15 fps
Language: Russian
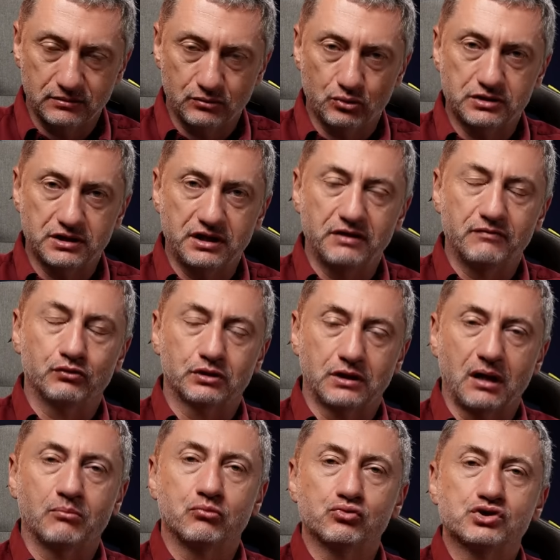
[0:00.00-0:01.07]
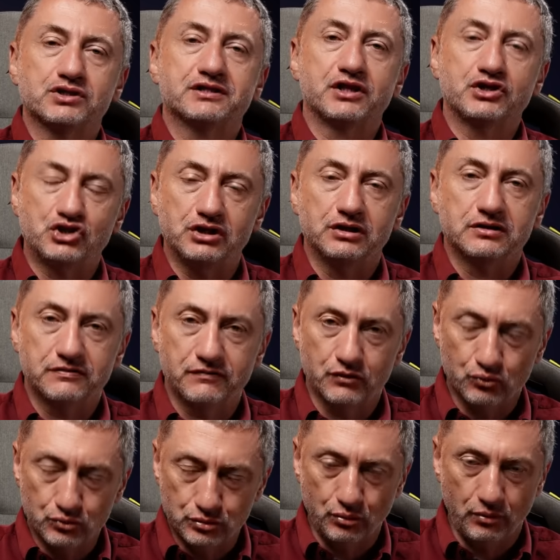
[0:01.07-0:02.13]
То есть они вот как бы ужесточили свои
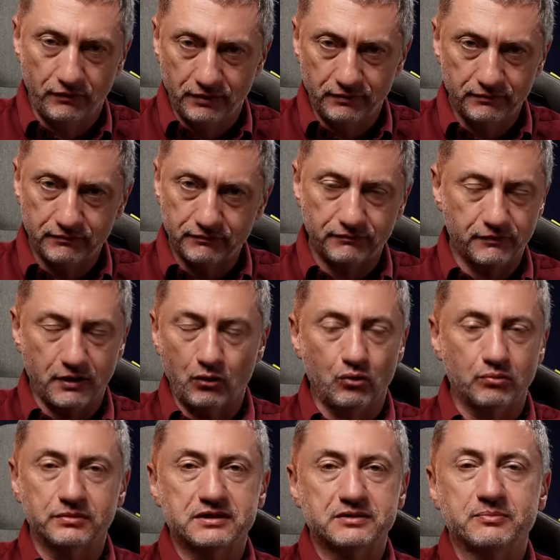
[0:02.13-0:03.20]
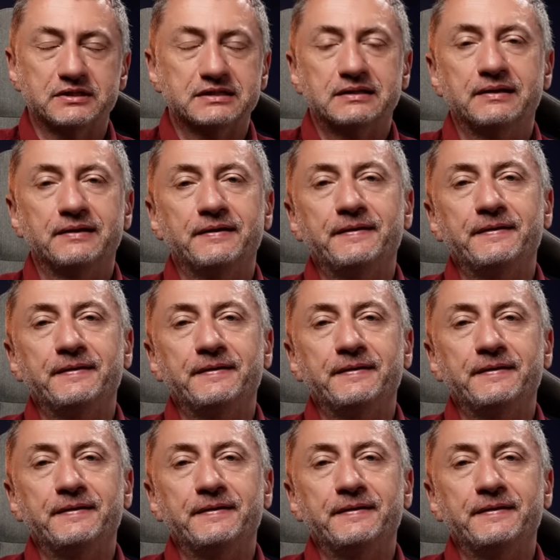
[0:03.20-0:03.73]
условия в каком-то смысле.